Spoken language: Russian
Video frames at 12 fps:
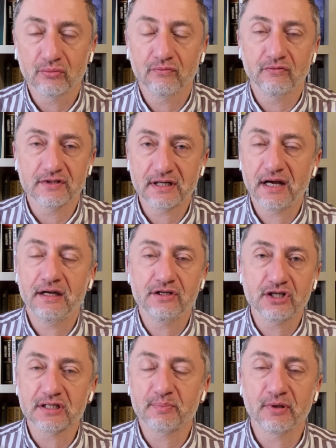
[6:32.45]
В Израиле
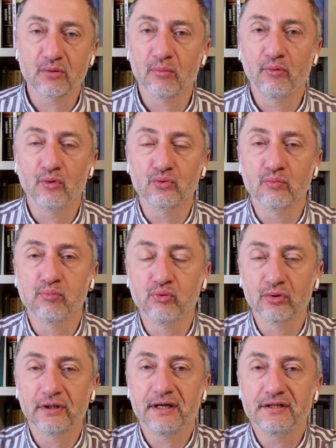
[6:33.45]
сейчас по этому поводу
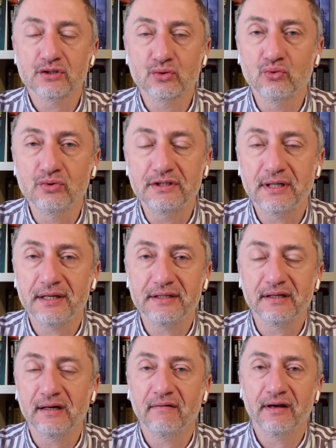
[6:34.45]
бурная дискуссия.
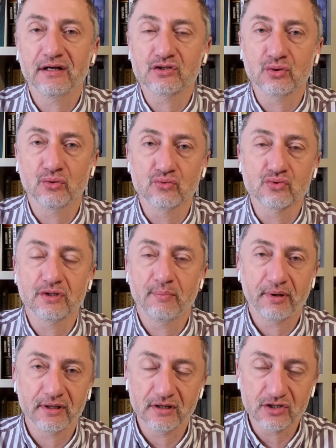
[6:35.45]
Одни говорят, что нужно
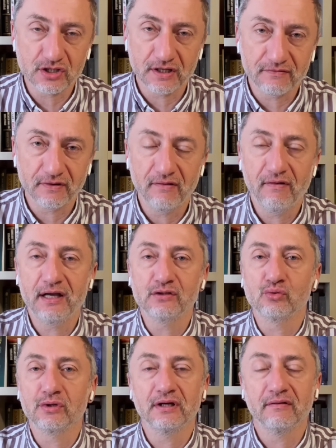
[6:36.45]
продолжать воевать,
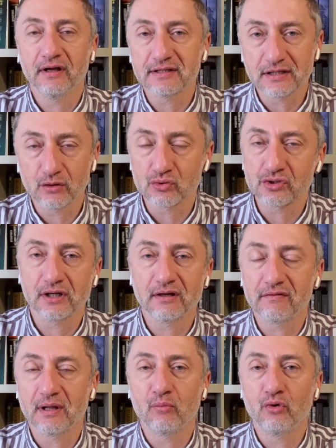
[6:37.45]
другие говорят,
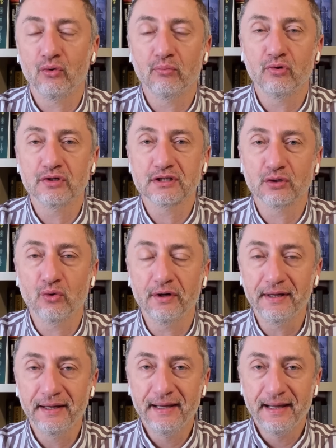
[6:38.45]
заложников домой любой ценой.